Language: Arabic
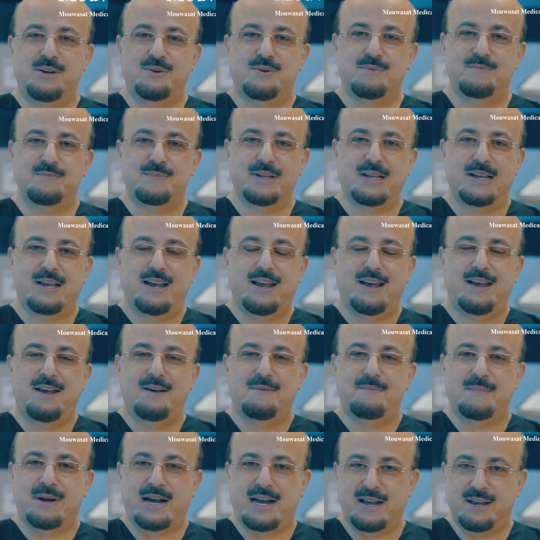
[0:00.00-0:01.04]
بكم
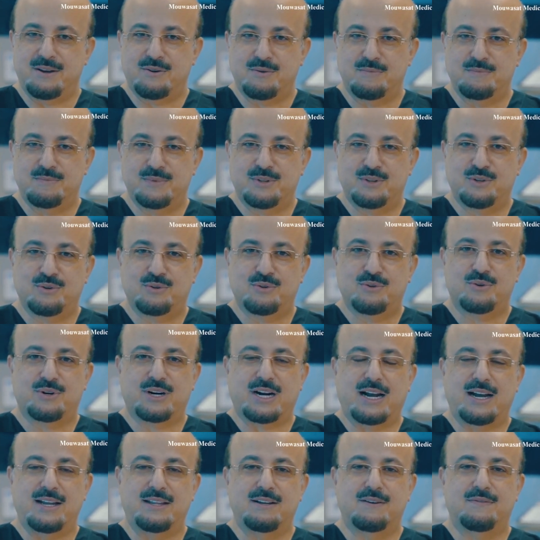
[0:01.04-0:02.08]
معاكم الدكتور
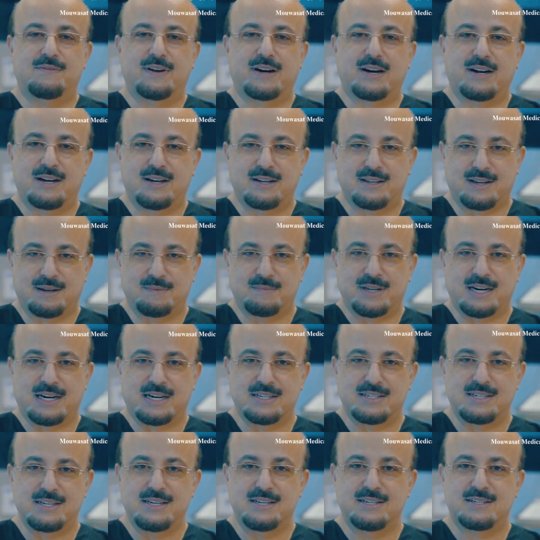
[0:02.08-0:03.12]
عادل فرحات عبد
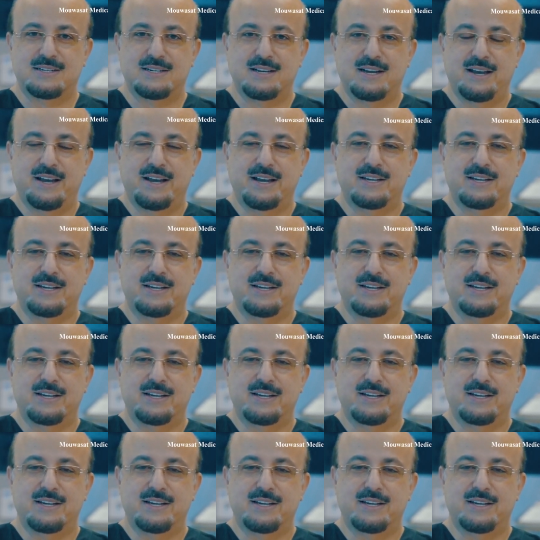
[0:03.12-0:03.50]
العزيز